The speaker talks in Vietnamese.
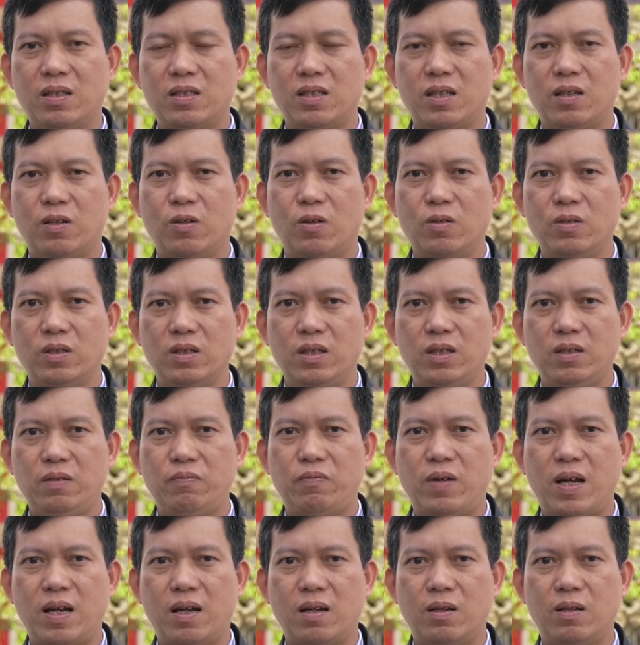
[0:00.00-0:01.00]
là sẽ có những cái
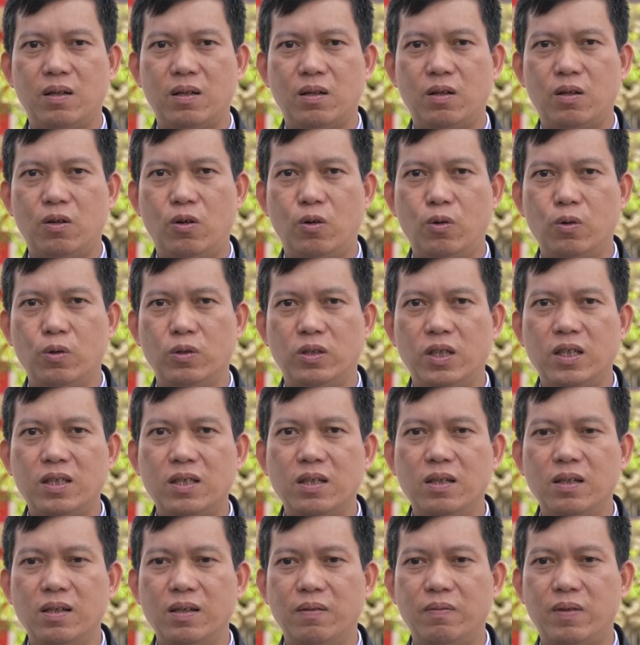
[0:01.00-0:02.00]
phản hồi
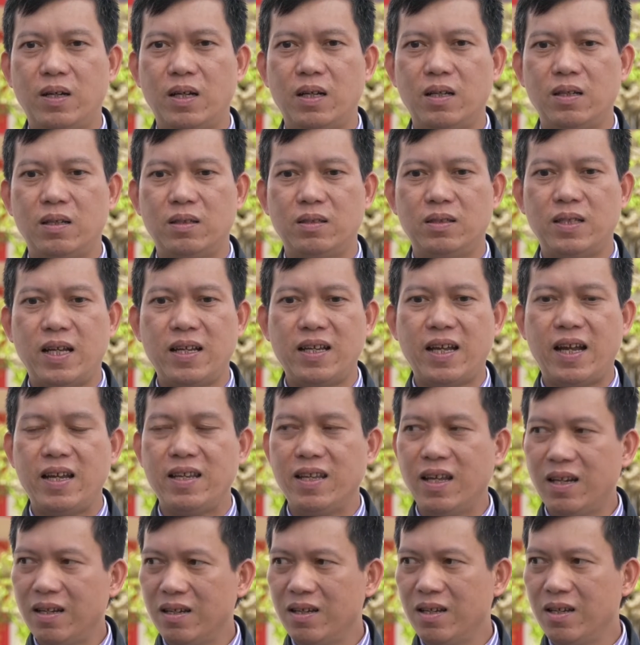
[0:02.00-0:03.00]
tích cực và nhanh nhạy
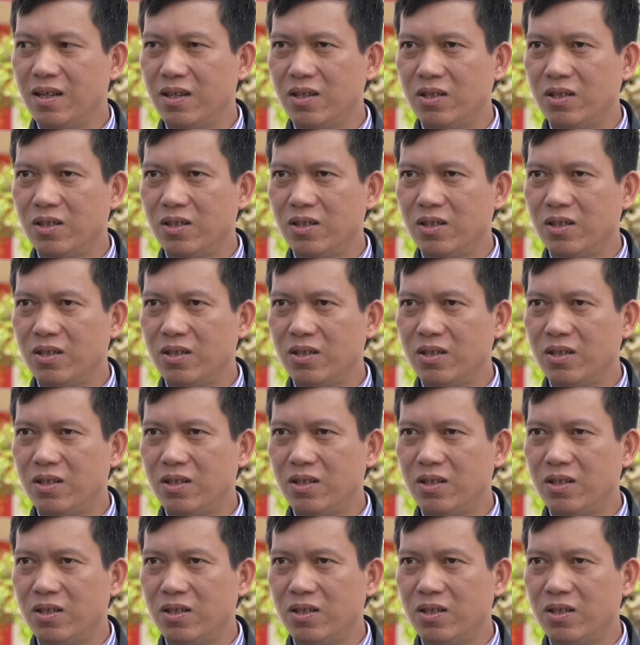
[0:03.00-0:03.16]
nhất,